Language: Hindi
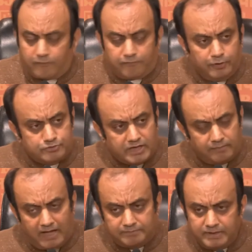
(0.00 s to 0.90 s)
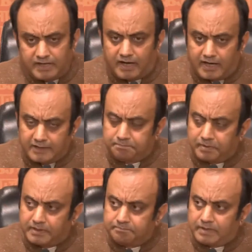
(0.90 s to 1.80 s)
और फिर उसके बाद भी
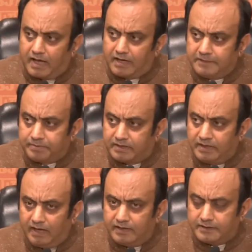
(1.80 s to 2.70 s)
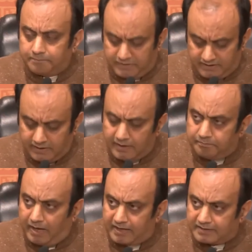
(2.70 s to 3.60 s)
नकारात्मक प्रकार की प्रक्रियाएं जबकि
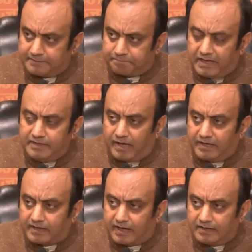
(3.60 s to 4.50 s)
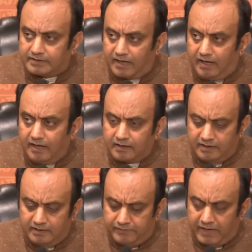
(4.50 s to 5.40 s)
भारत ने पहली बार ये कहा था
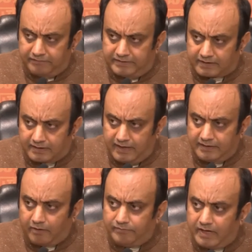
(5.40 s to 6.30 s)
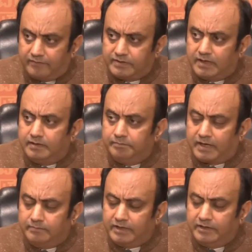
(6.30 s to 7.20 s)
कि वी हैव डिक्लेयर्ड नाउ वी हैव द
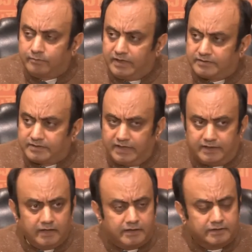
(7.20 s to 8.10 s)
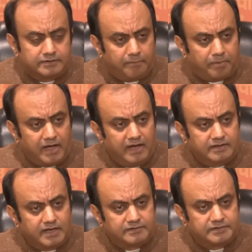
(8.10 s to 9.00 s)
बिकम द न्यूक्लियर स्टेट कितना बड़ा
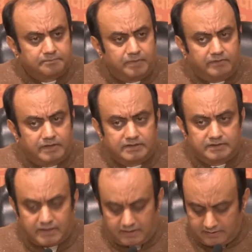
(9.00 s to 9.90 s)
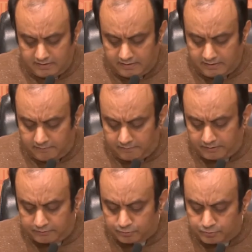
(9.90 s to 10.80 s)
ऐतिहासिक परिवर्तन था
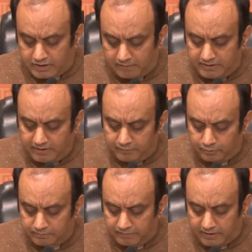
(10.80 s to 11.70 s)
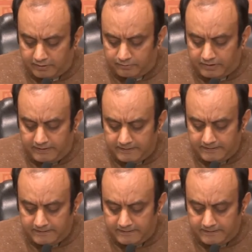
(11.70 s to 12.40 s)
परंतु उसके भी ये विरोध में खड़े हो गए